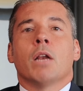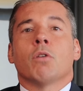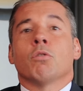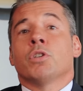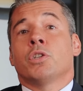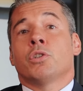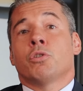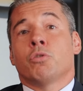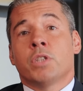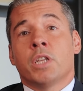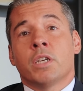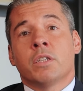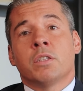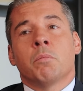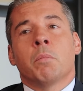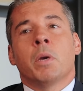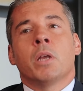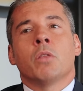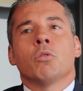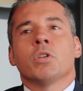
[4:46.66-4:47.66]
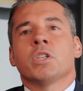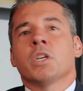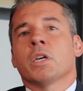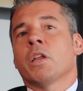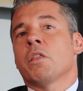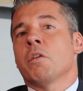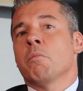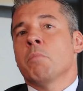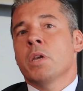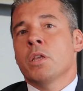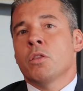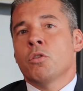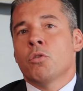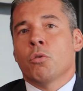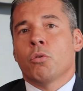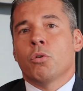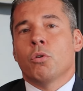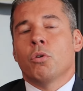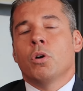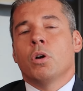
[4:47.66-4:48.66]
El consenso está estimando ese
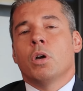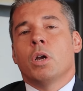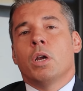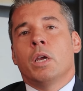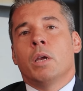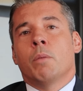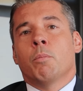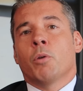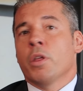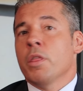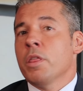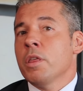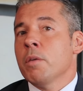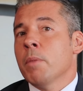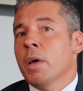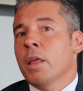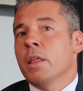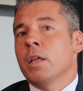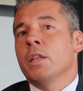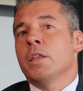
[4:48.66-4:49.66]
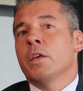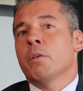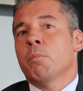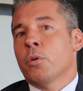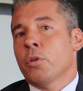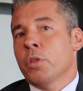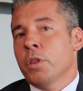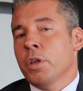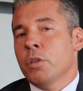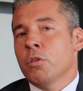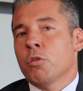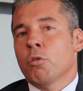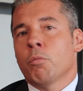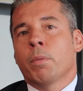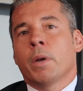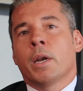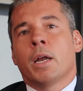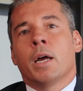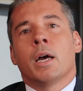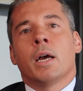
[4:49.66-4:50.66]
crecimiento eh, por encima del 10%
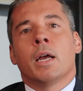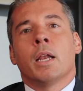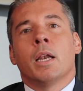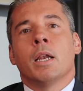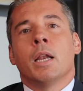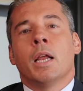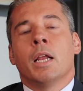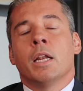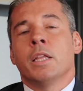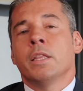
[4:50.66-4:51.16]
para el,